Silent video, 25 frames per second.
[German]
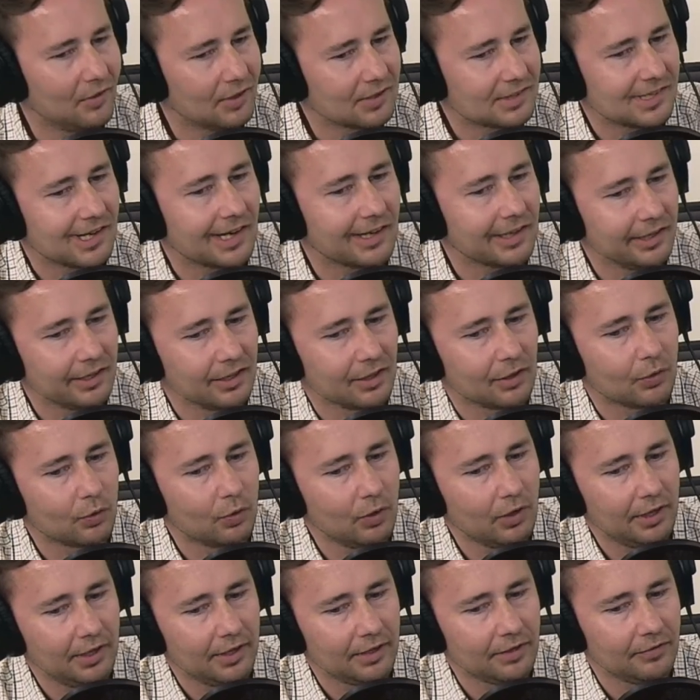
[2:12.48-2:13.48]
sagen Ihre
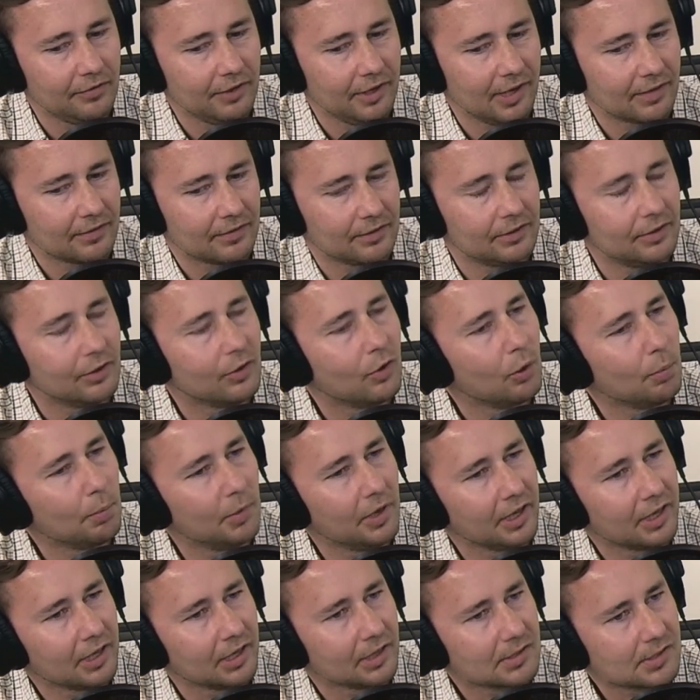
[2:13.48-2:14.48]
Kollegen? Wie hat sich die
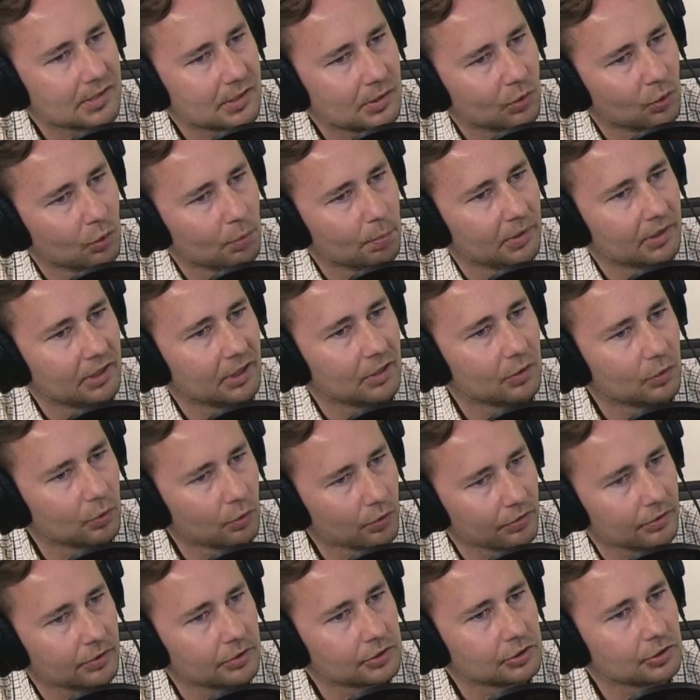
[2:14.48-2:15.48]
Kommunikation mit den
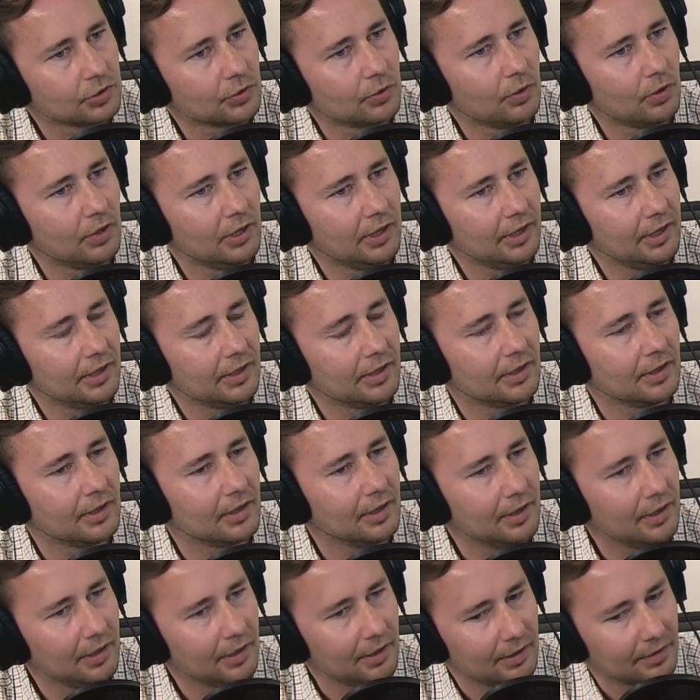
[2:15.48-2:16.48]
russischen Kollegen
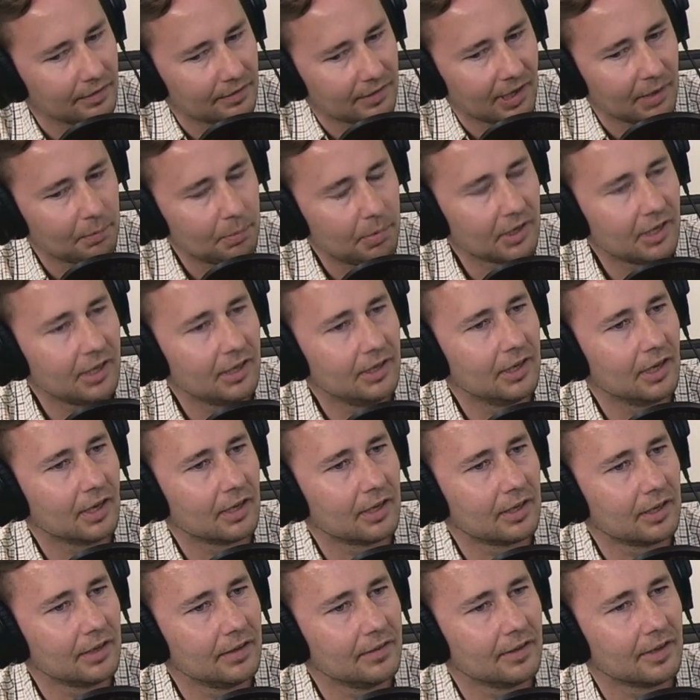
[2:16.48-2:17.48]
seit Beginn der
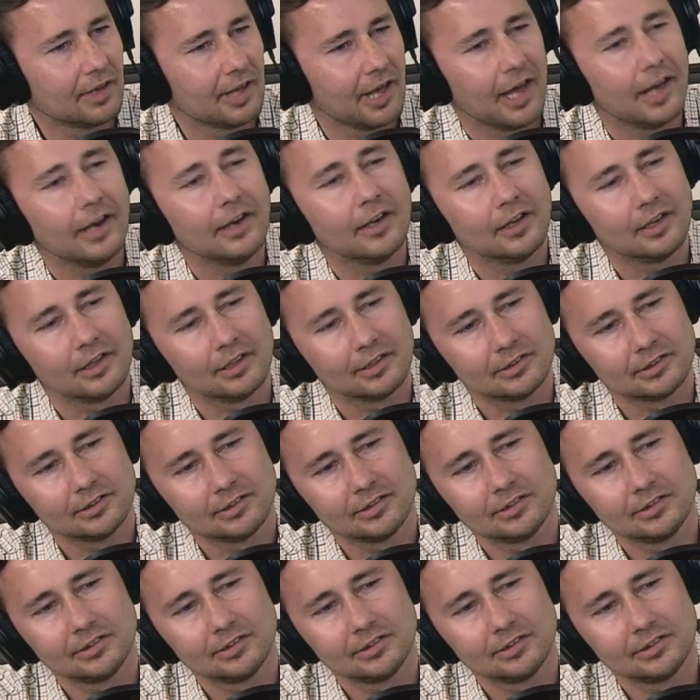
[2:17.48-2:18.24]
Krise geändert?